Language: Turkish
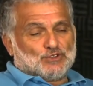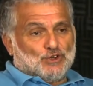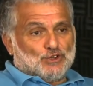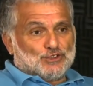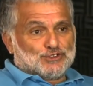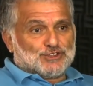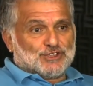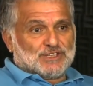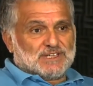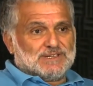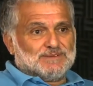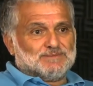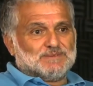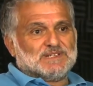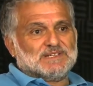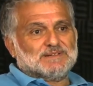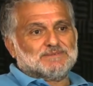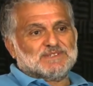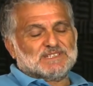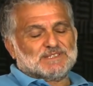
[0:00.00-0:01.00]
ve solcu
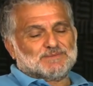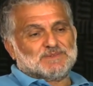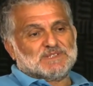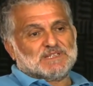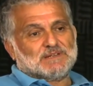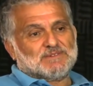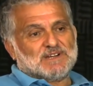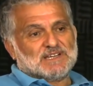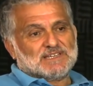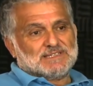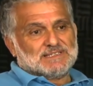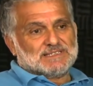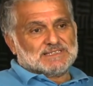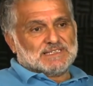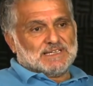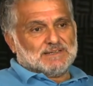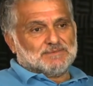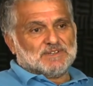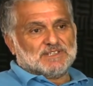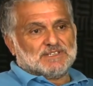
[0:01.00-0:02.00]
kimliğimi hiçbir zaman
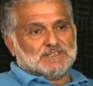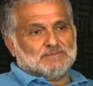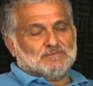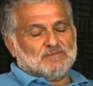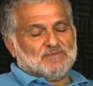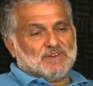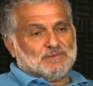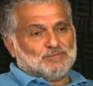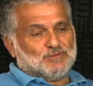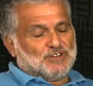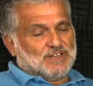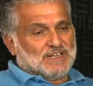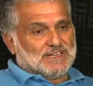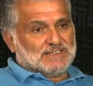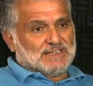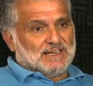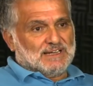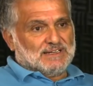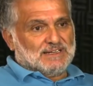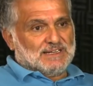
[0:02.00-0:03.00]
gizlemedim ve
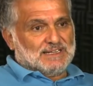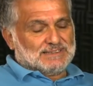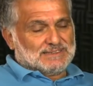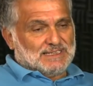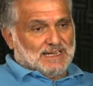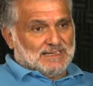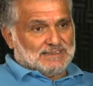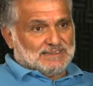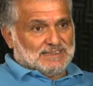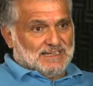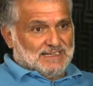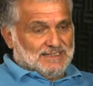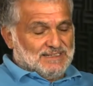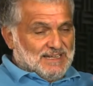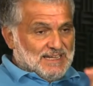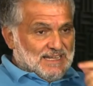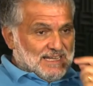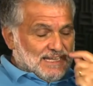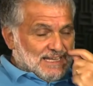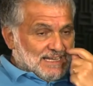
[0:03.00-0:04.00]
bu nedenle
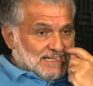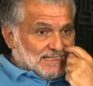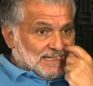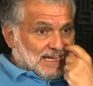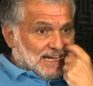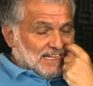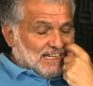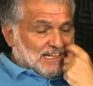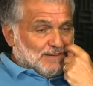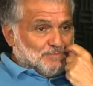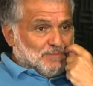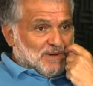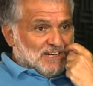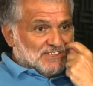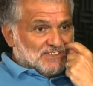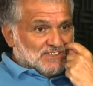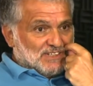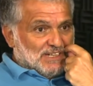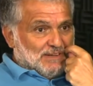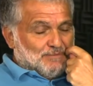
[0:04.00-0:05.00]
zaten daha
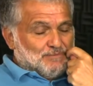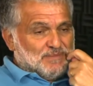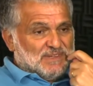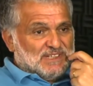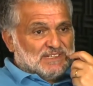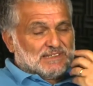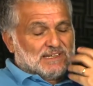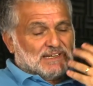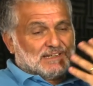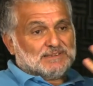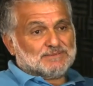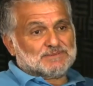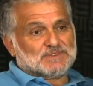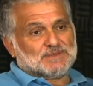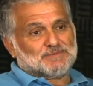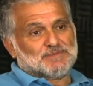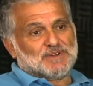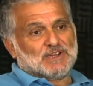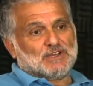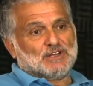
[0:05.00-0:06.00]
ilk baştan bir
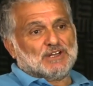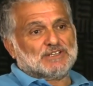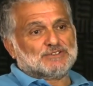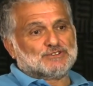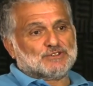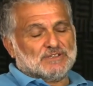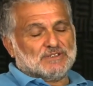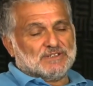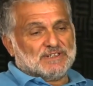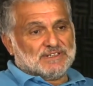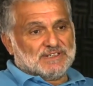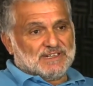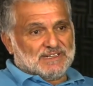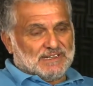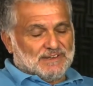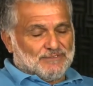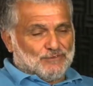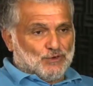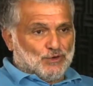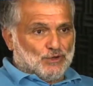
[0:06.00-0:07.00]
takım
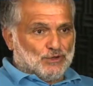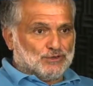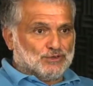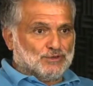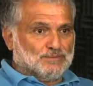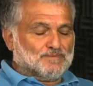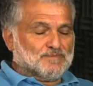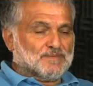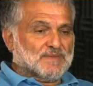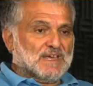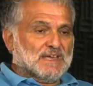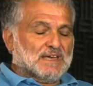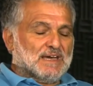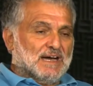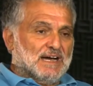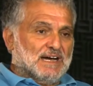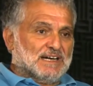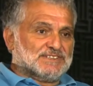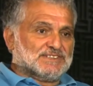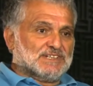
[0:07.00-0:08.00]
spekülasyonların hedefi oldum.
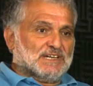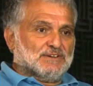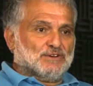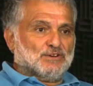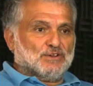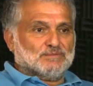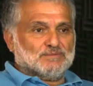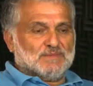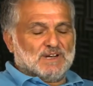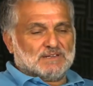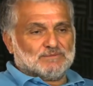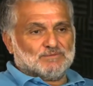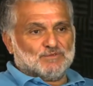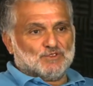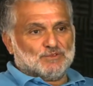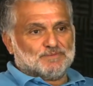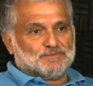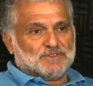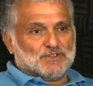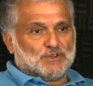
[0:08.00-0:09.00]
Ajan
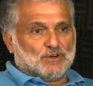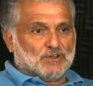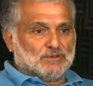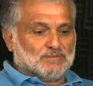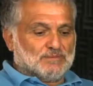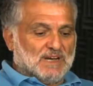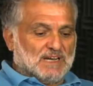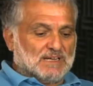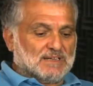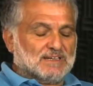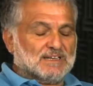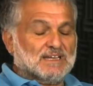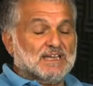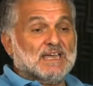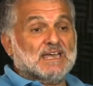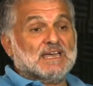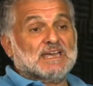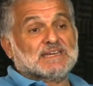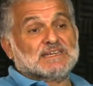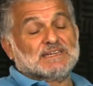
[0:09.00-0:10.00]
olmak, muhbir olmak
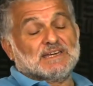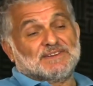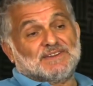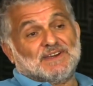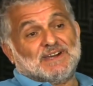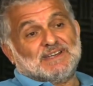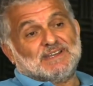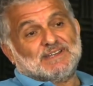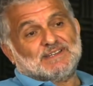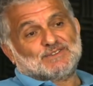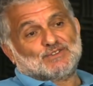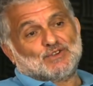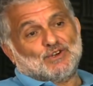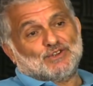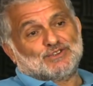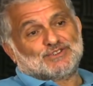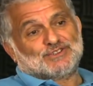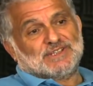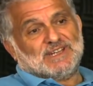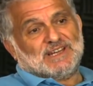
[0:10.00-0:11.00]
ya da
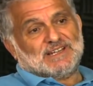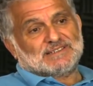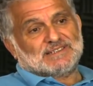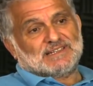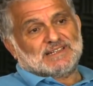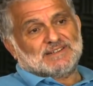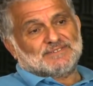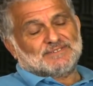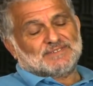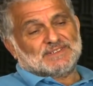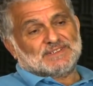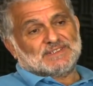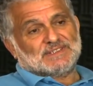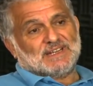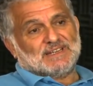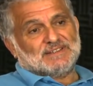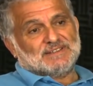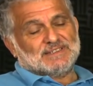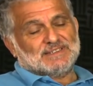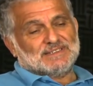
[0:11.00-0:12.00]
solcular
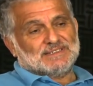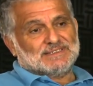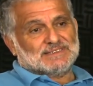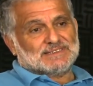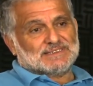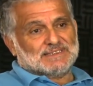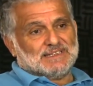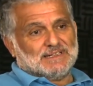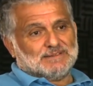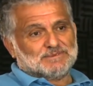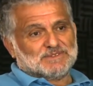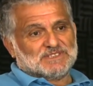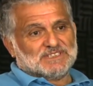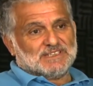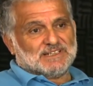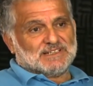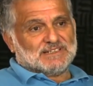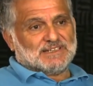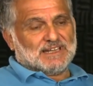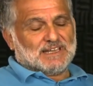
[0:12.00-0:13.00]
tarafından
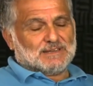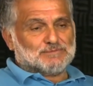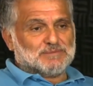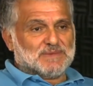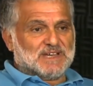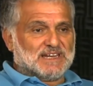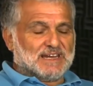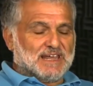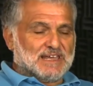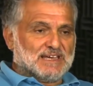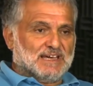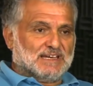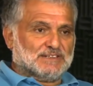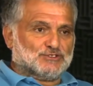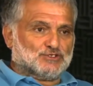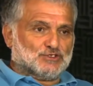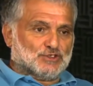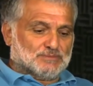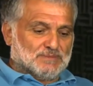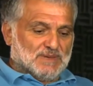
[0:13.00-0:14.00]
İslamcıların ekmeğine
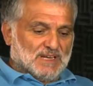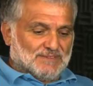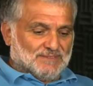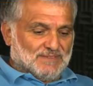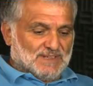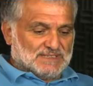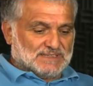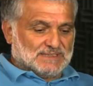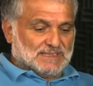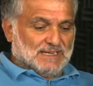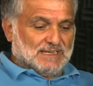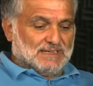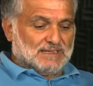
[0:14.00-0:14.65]
yağ sürmek